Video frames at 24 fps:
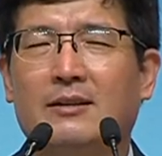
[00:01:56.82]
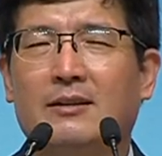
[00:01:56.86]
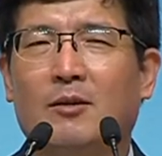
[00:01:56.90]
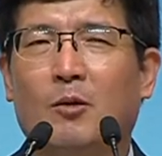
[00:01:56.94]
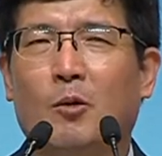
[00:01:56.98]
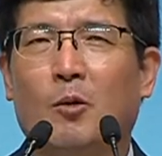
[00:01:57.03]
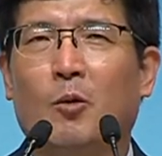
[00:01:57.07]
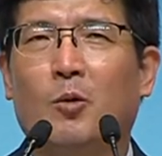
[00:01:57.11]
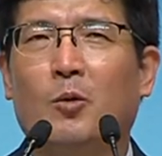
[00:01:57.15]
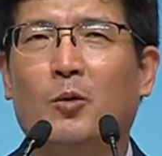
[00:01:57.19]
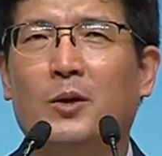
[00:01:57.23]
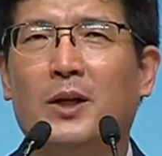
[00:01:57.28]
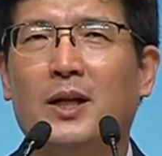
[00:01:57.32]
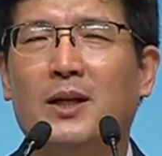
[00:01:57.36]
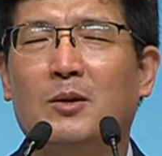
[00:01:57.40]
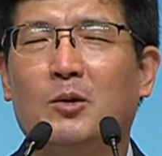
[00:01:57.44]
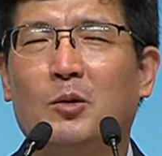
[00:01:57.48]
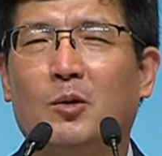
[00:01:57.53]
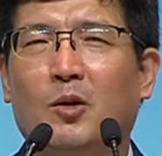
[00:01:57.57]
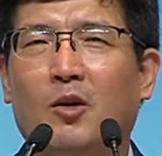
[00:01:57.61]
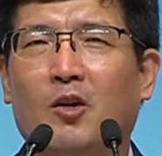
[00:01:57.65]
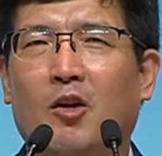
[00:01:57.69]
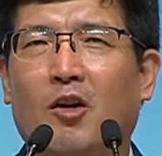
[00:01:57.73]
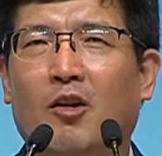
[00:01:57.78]

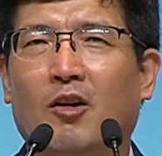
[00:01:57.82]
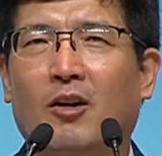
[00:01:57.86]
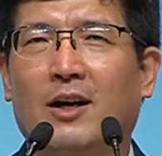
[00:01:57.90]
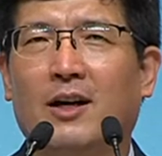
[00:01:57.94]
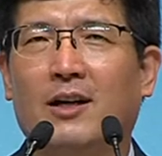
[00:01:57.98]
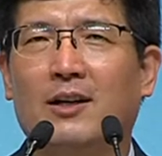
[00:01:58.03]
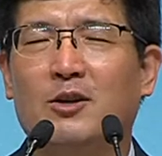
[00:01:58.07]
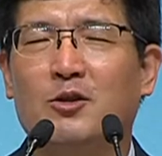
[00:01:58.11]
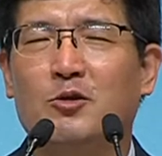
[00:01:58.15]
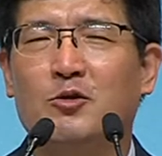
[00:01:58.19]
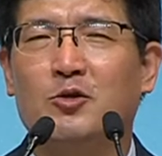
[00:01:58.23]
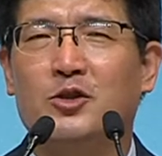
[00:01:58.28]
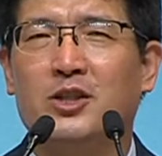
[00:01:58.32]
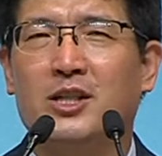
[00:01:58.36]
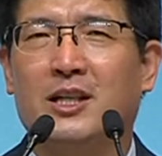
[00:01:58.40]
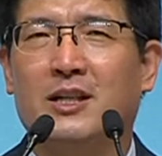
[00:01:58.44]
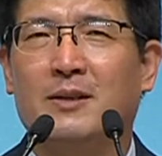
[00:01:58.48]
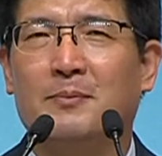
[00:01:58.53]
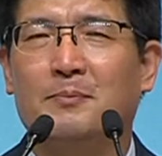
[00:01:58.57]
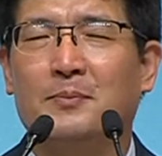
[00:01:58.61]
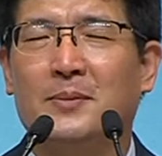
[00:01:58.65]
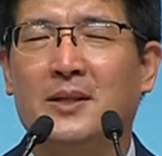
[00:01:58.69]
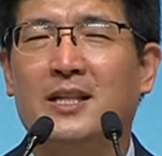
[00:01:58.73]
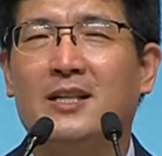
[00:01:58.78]
오래도록 건강을 유지하는
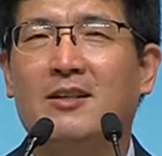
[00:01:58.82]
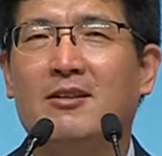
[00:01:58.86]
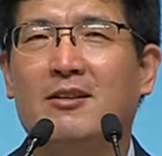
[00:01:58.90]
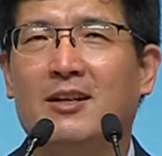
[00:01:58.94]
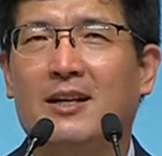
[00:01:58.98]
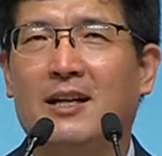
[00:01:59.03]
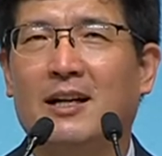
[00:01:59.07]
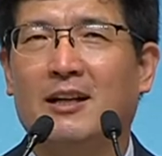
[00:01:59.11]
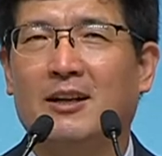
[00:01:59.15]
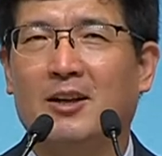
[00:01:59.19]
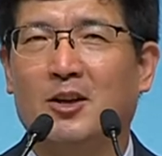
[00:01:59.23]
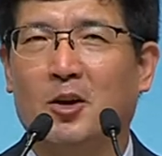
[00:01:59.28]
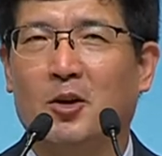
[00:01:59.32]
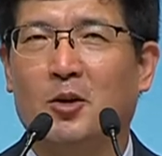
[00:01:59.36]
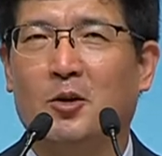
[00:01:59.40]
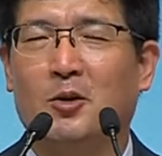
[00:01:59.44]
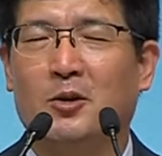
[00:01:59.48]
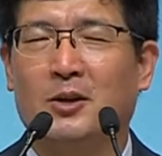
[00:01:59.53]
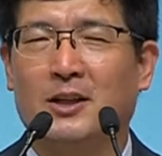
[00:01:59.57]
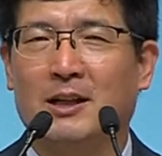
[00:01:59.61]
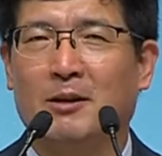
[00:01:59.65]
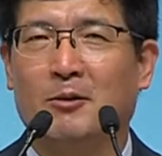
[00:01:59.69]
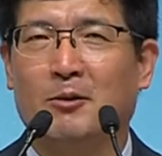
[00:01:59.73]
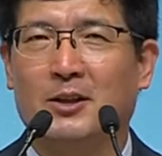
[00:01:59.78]
비결이라는
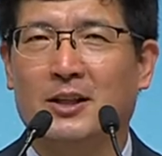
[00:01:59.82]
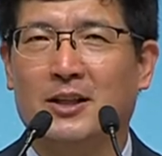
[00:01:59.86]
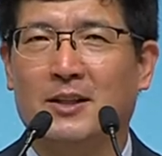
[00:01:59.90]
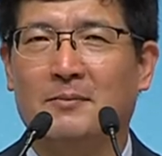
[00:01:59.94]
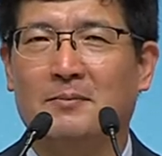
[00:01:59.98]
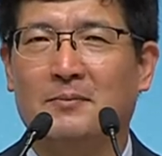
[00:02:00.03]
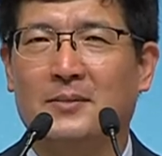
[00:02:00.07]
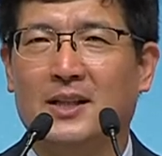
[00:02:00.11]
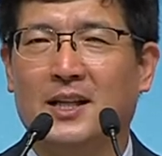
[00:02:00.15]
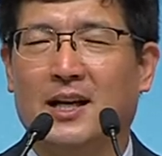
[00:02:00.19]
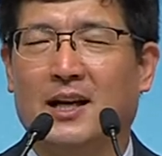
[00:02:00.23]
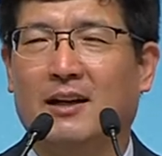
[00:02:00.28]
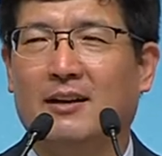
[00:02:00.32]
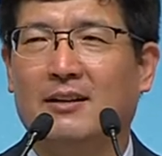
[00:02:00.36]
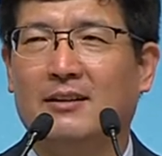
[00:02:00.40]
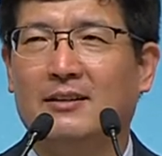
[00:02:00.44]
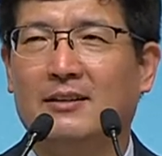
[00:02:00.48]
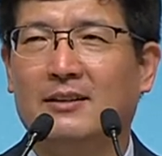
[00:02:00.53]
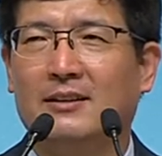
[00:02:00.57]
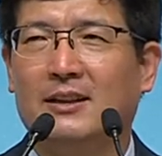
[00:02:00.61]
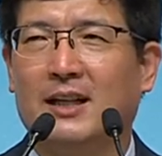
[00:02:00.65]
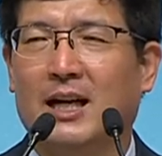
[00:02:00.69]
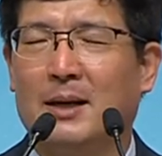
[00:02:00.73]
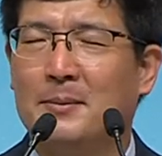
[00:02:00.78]
결론이 나오게 됩니다.
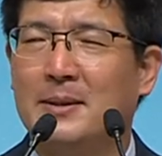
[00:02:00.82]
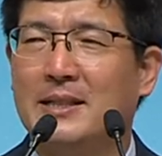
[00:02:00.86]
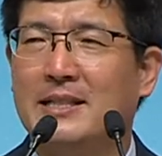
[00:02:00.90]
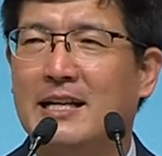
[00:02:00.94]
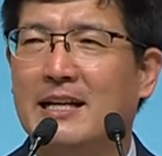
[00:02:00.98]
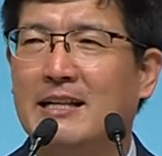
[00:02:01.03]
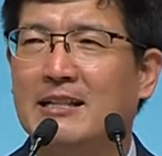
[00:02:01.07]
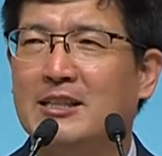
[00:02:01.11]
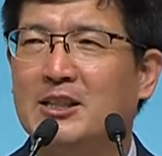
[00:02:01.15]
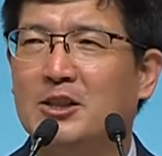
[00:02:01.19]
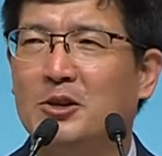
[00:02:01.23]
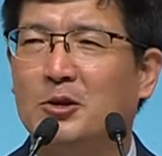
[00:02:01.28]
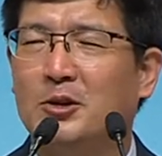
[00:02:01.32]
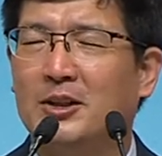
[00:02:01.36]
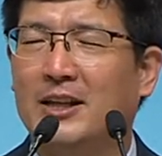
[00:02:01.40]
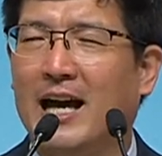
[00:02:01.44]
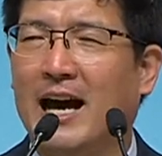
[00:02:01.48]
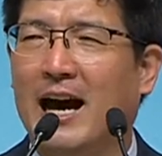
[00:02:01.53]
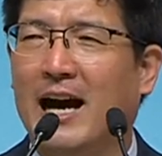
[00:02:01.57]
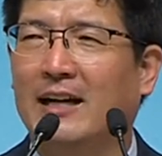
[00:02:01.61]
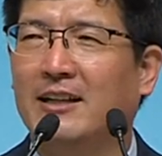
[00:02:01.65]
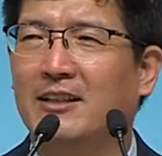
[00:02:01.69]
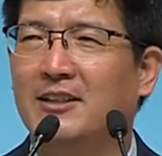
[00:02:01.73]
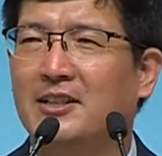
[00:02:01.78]
아마 상식적으로
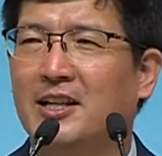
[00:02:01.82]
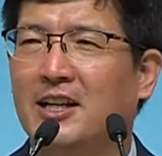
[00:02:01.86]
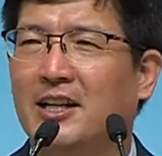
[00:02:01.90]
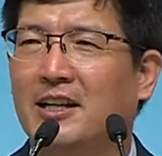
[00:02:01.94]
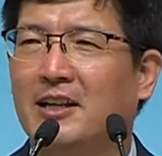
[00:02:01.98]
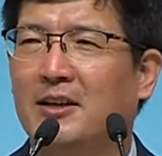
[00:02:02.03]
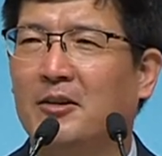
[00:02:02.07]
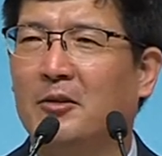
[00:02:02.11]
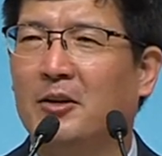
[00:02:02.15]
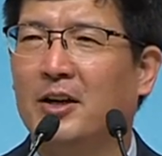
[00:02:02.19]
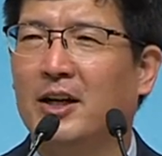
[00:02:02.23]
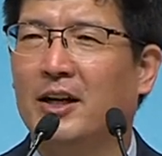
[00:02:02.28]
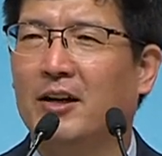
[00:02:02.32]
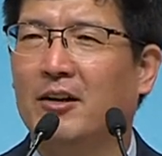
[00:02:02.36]
다 아는 얘기일 거예요.